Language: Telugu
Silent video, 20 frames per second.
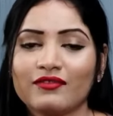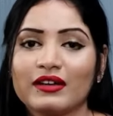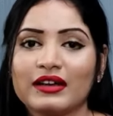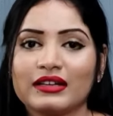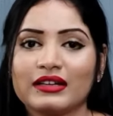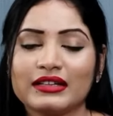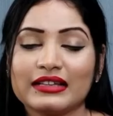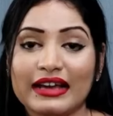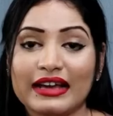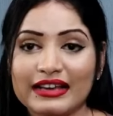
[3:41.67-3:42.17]

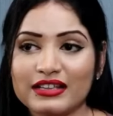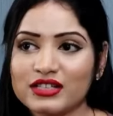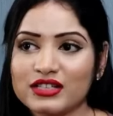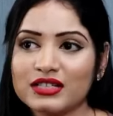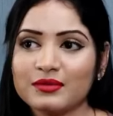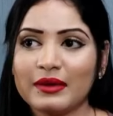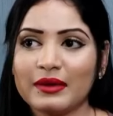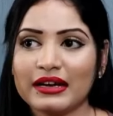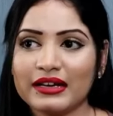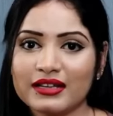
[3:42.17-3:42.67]
వాళ్ళ
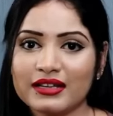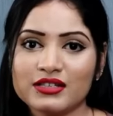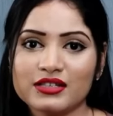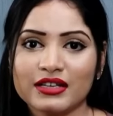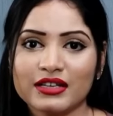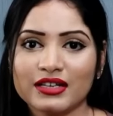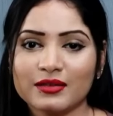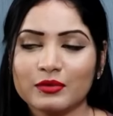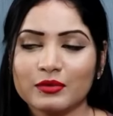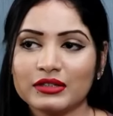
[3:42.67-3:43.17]
హైజీన్ మెయింటైన్
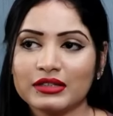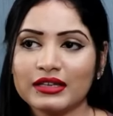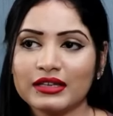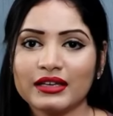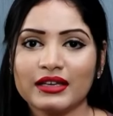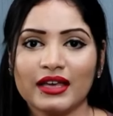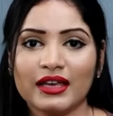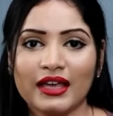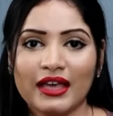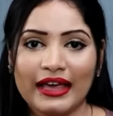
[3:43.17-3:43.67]
చేయకపోతే
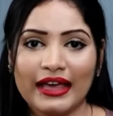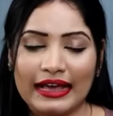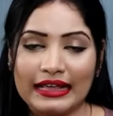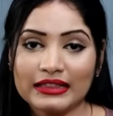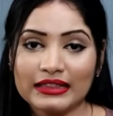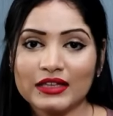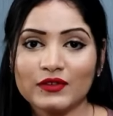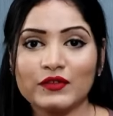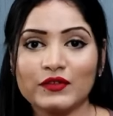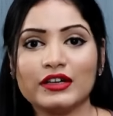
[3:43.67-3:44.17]

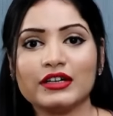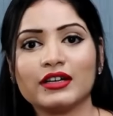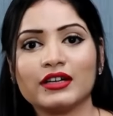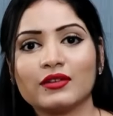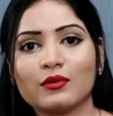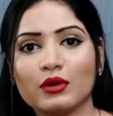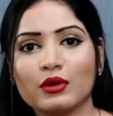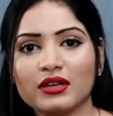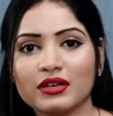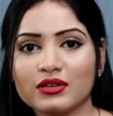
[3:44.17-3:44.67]
ఎంత
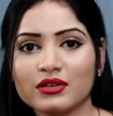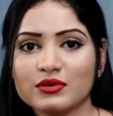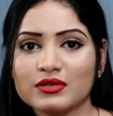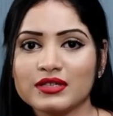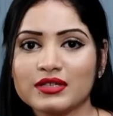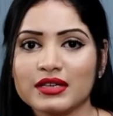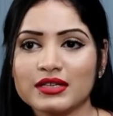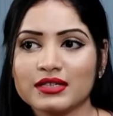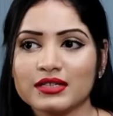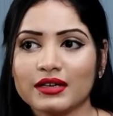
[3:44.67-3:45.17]
ఫిల్టర్ వాటర్ యూస్
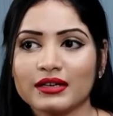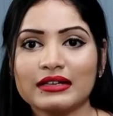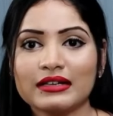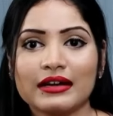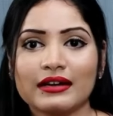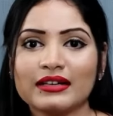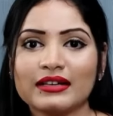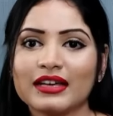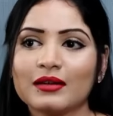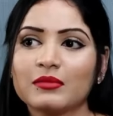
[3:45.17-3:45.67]
చేసినా కానీ
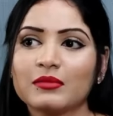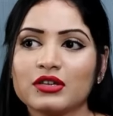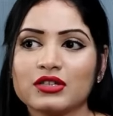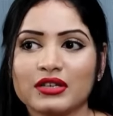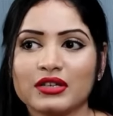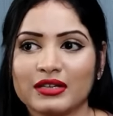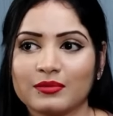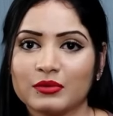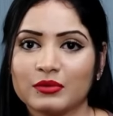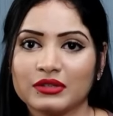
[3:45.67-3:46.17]

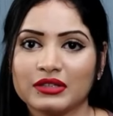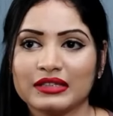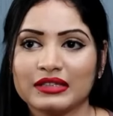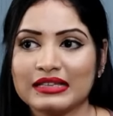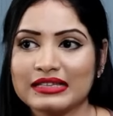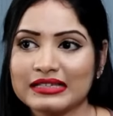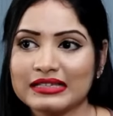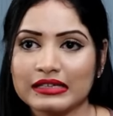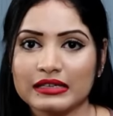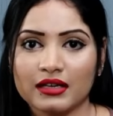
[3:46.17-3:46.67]
కంటామినేషన్ అయిపోతుంది
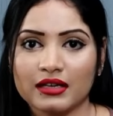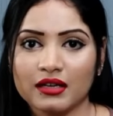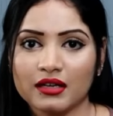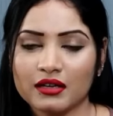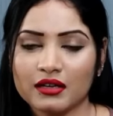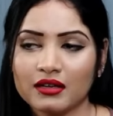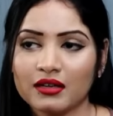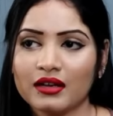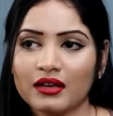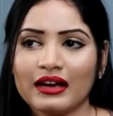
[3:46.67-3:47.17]
ఈజీగా
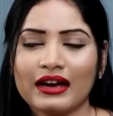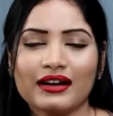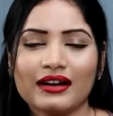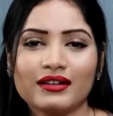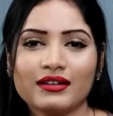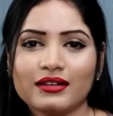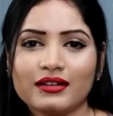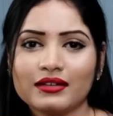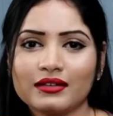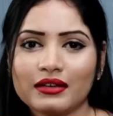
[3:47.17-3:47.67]

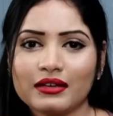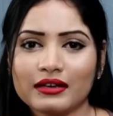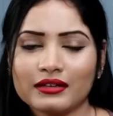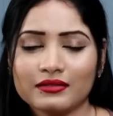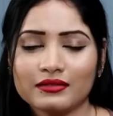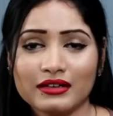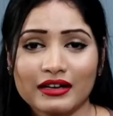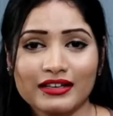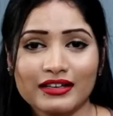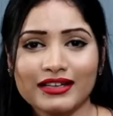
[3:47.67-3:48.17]
అట్లా
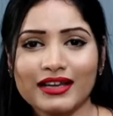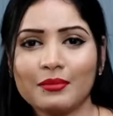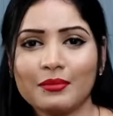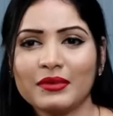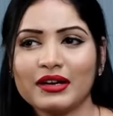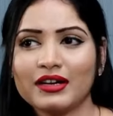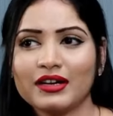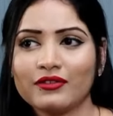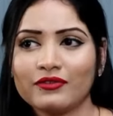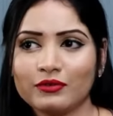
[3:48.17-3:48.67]

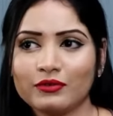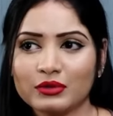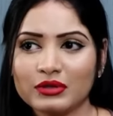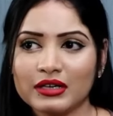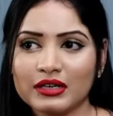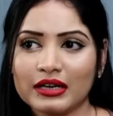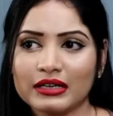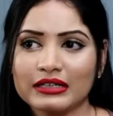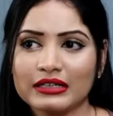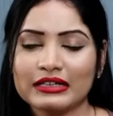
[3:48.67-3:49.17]
కంటామినేటెడ్ ఫుడ్
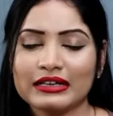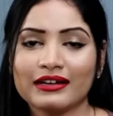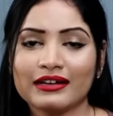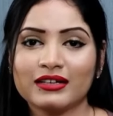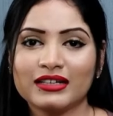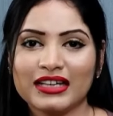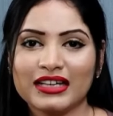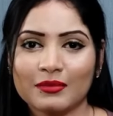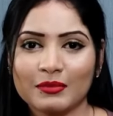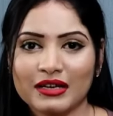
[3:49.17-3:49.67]
కానీ
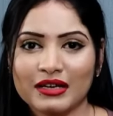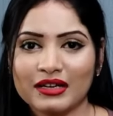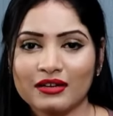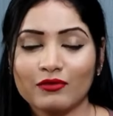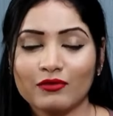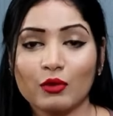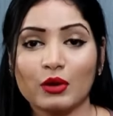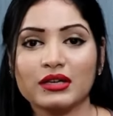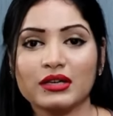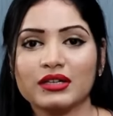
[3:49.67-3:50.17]

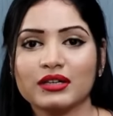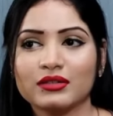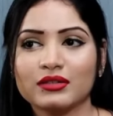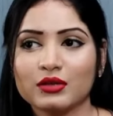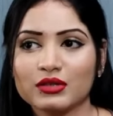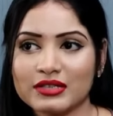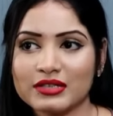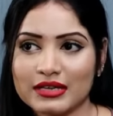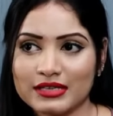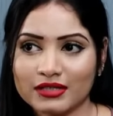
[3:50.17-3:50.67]
కంటామినేటెడ్
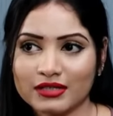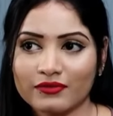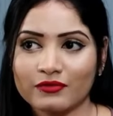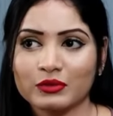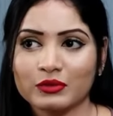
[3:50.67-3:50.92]
వాటర్తో చేసిన